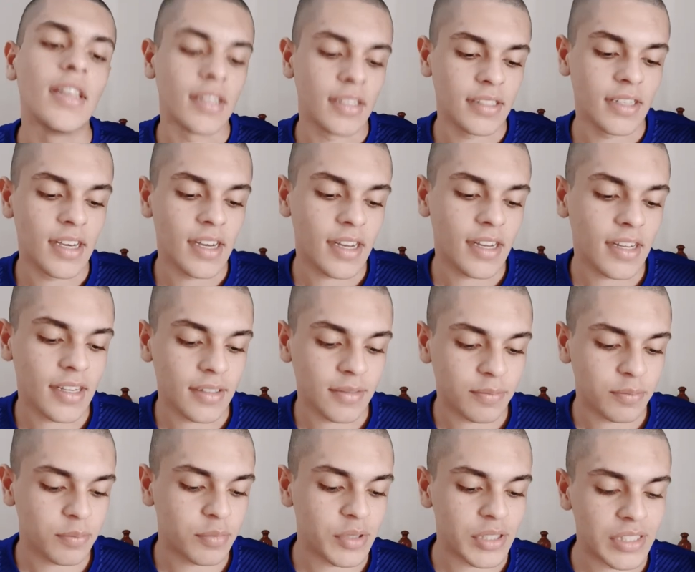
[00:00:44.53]
Ya
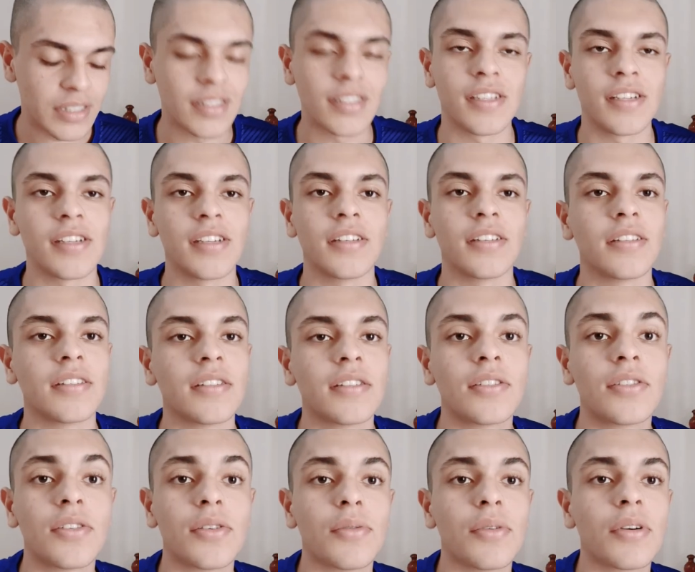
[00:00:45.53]
pues si,
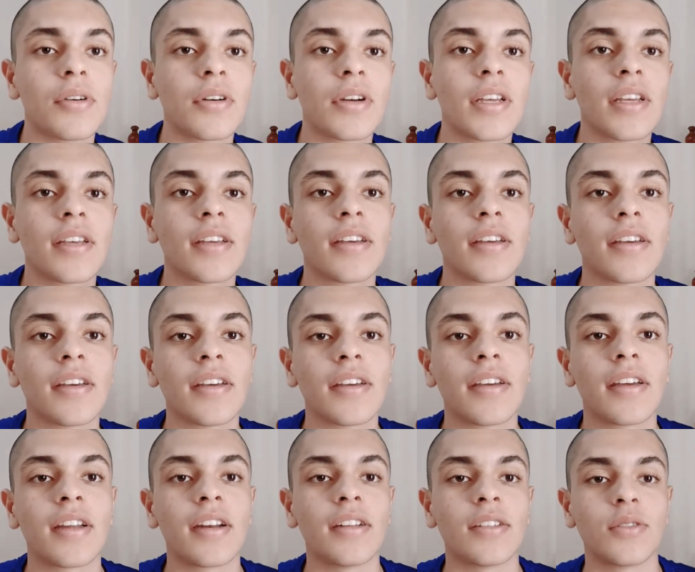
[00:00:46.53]
si veo que,
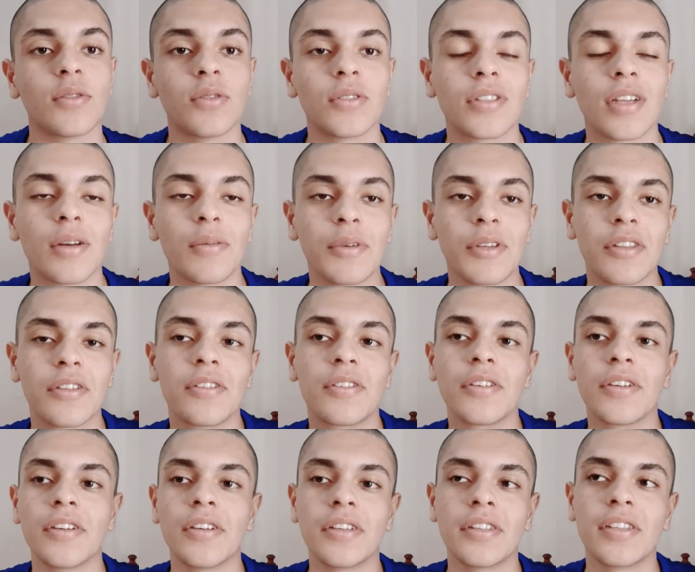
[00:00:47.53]
les gusta el video
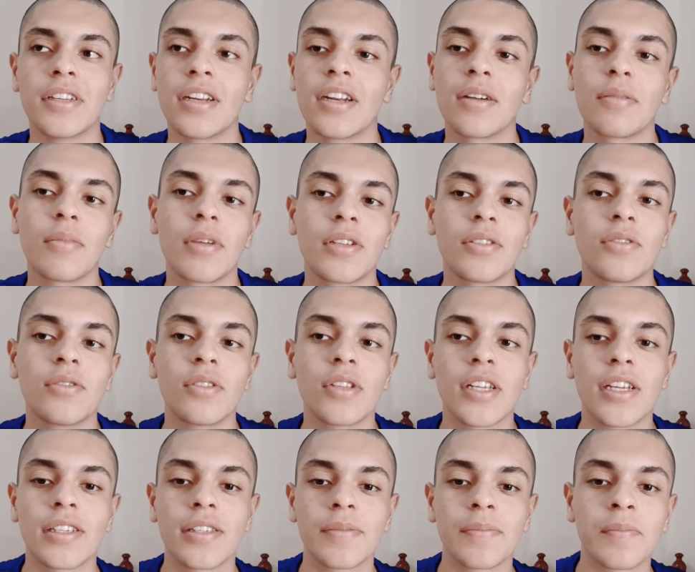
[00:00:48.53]
y tienen más
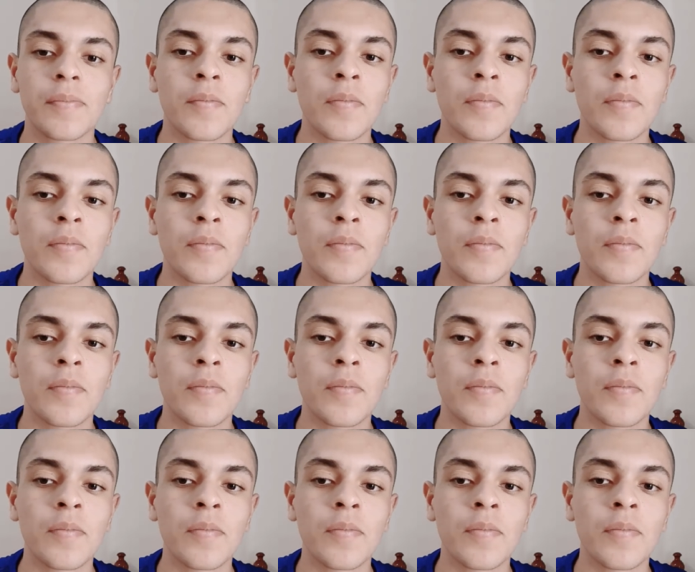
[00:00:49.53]
dudas,